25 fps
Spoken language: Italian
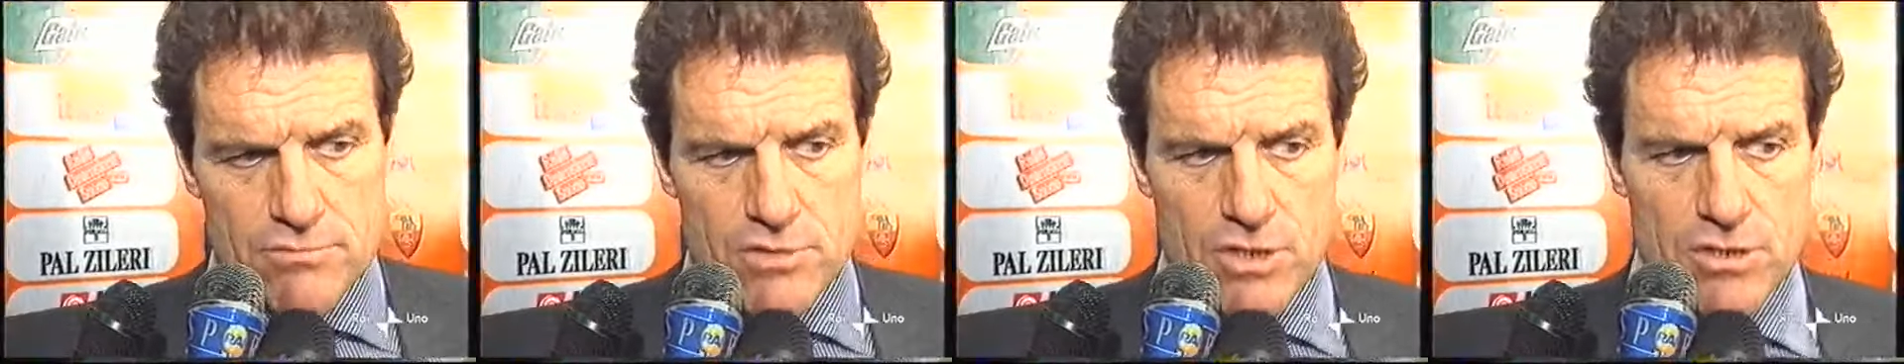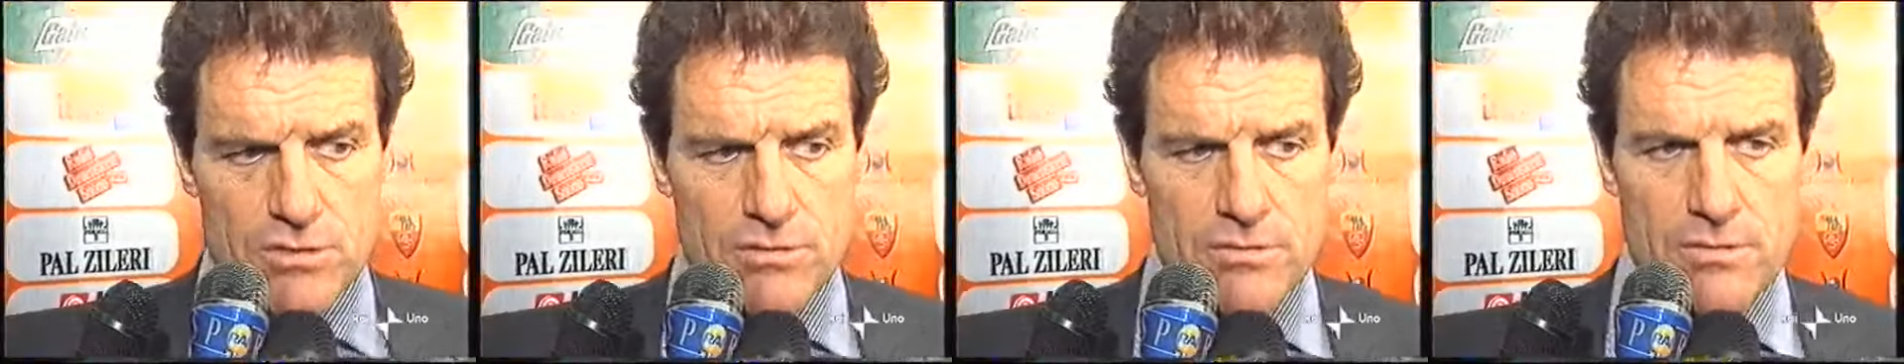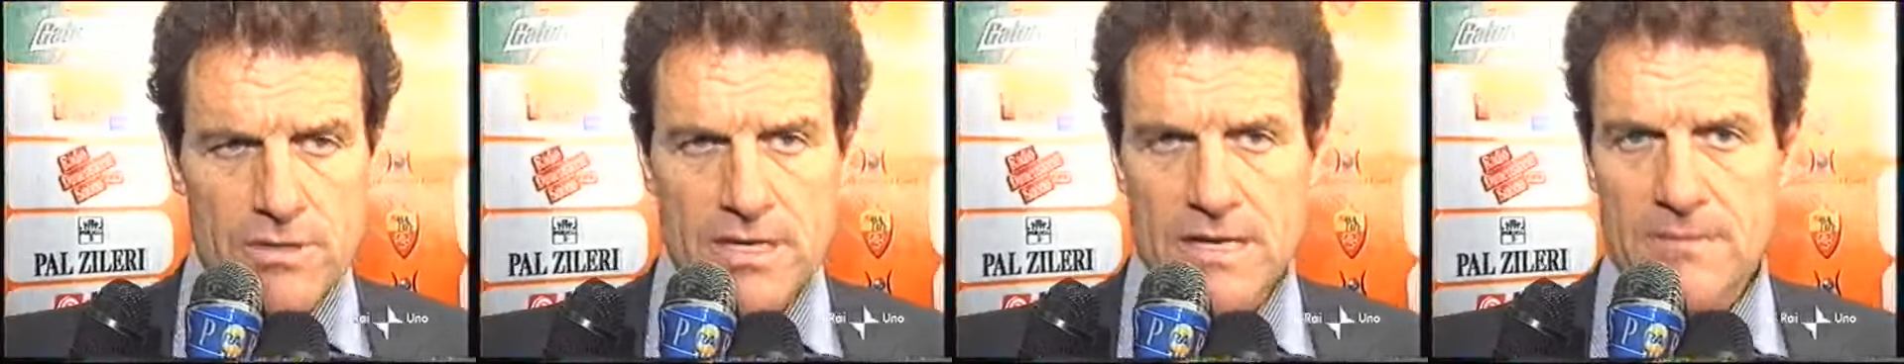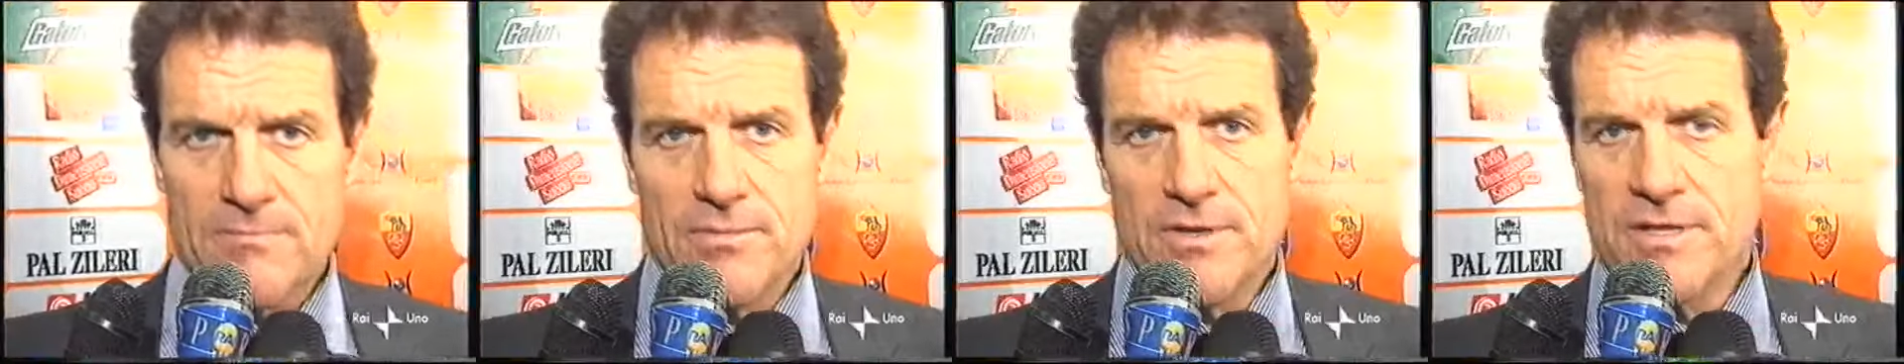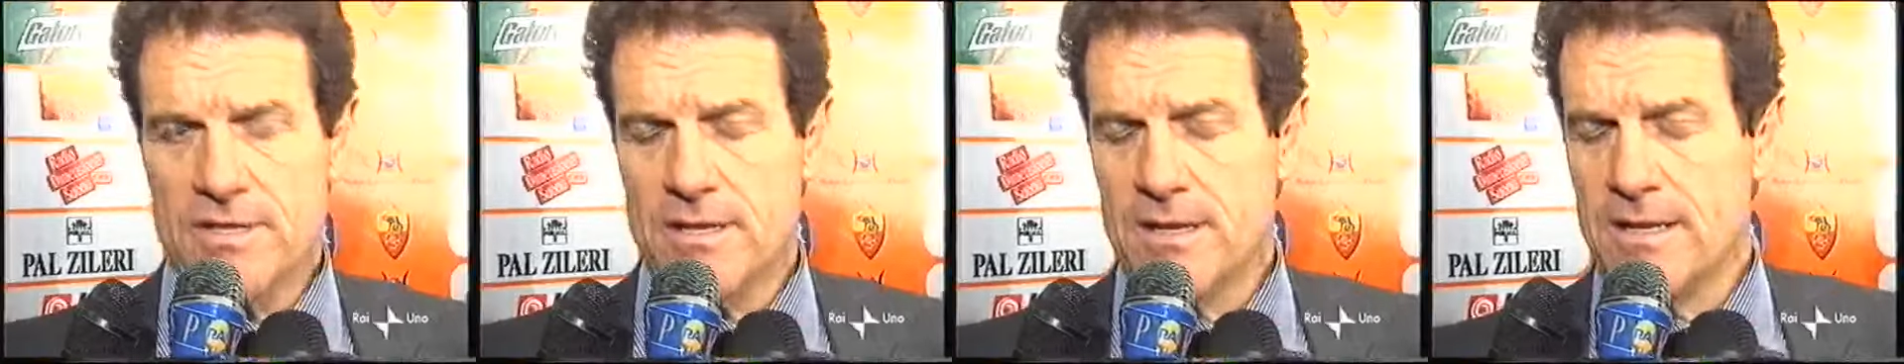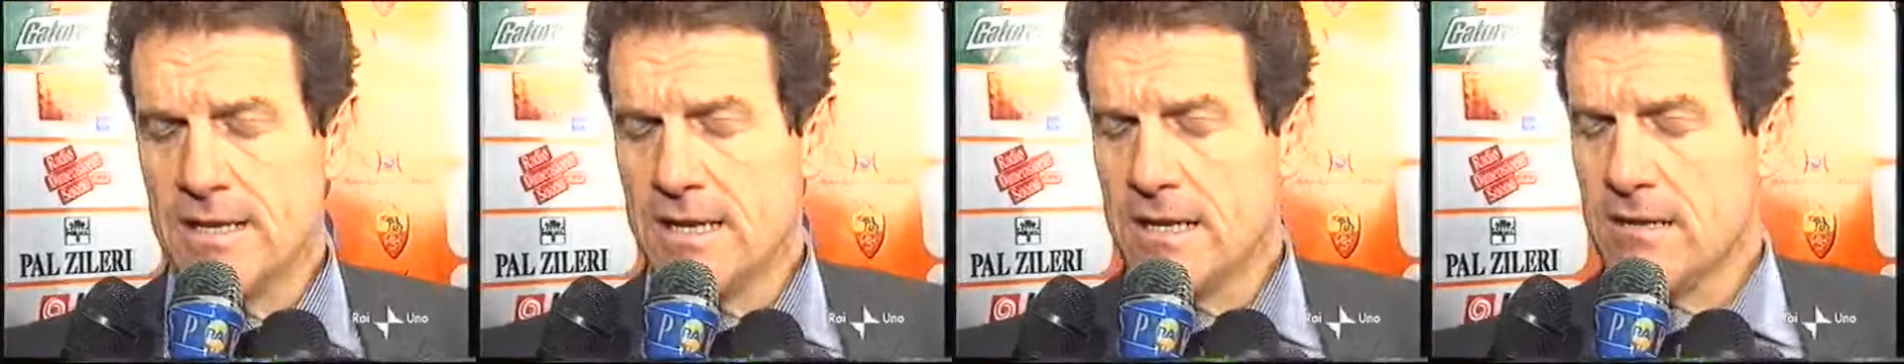centrocampo
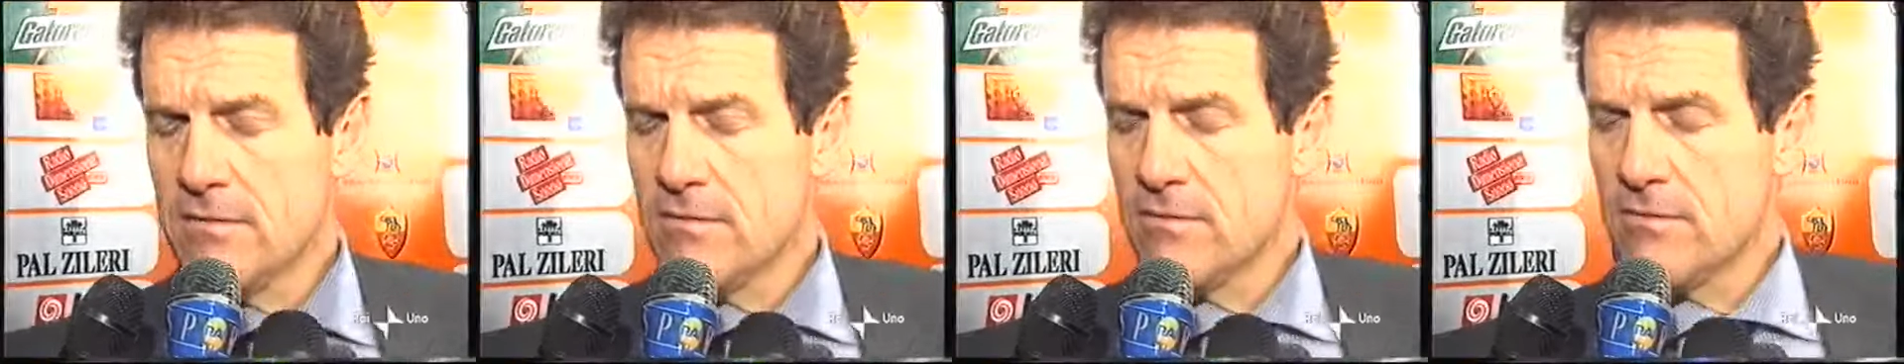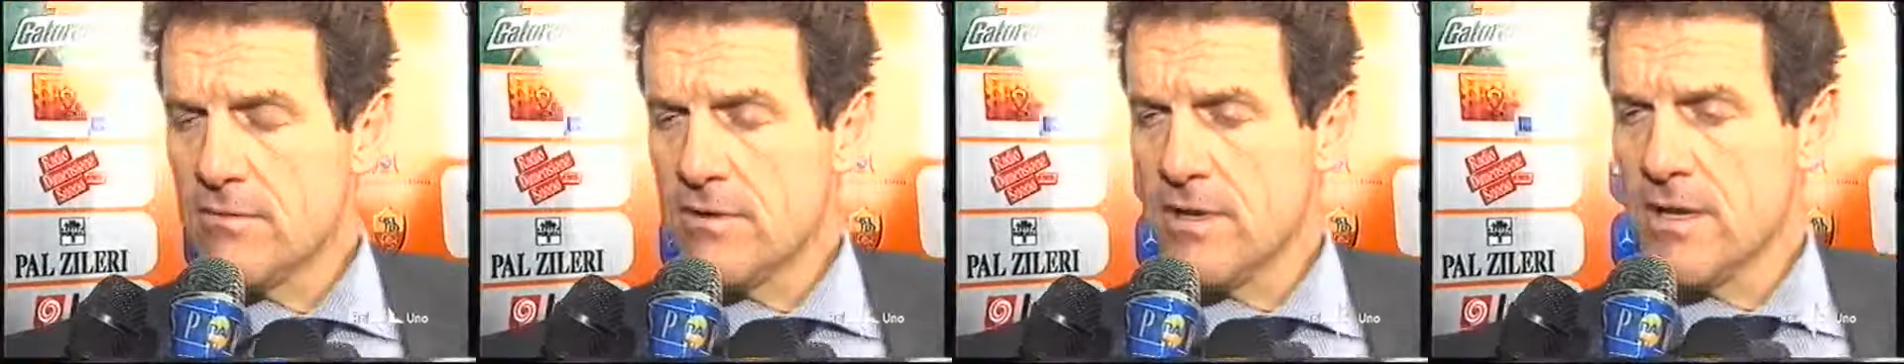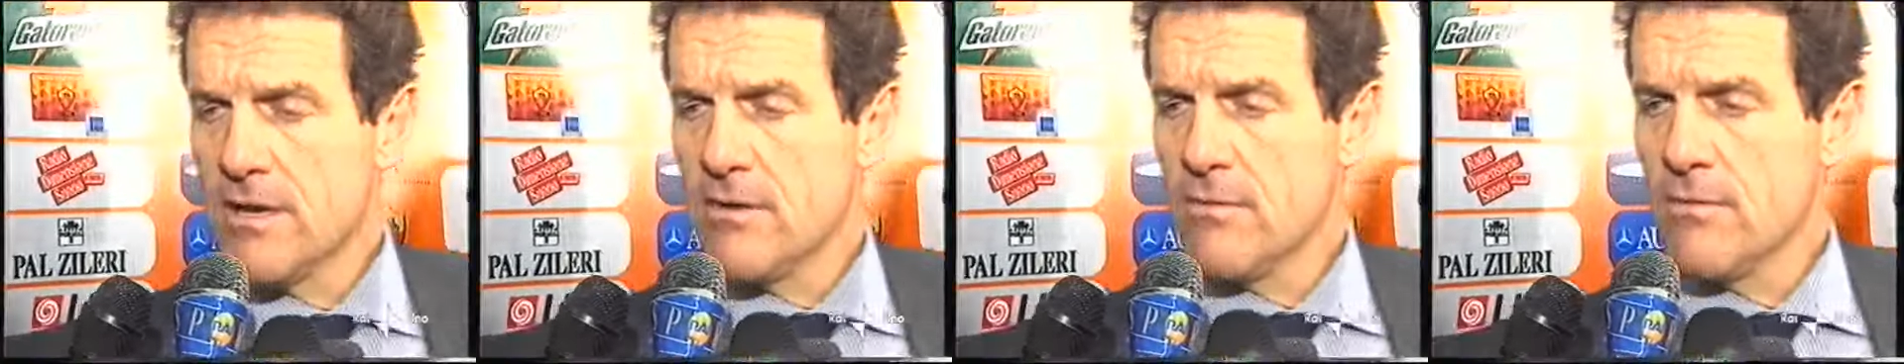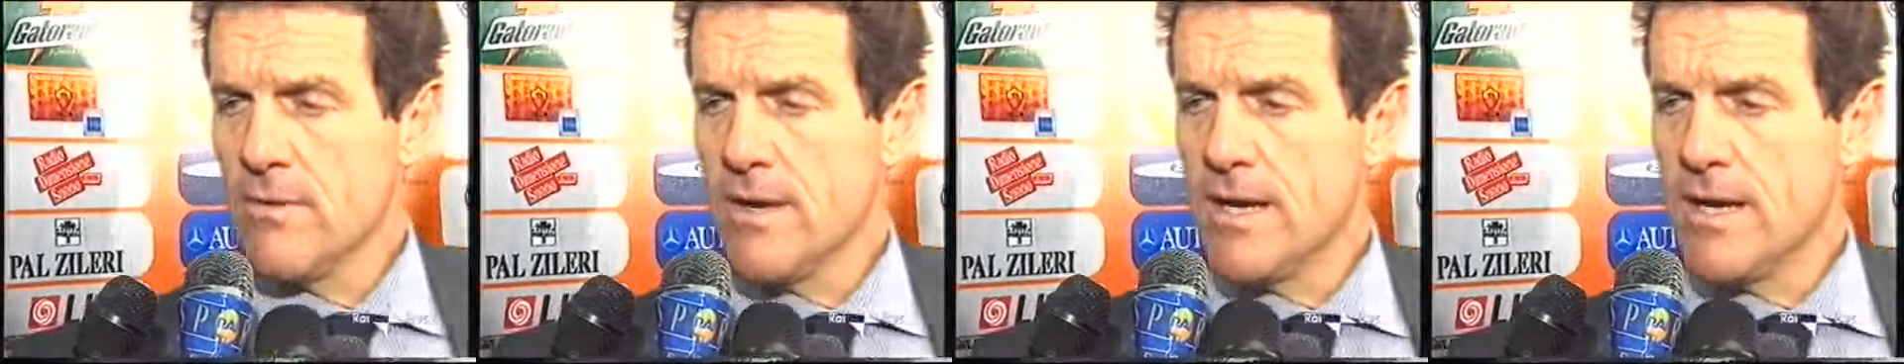italiano non è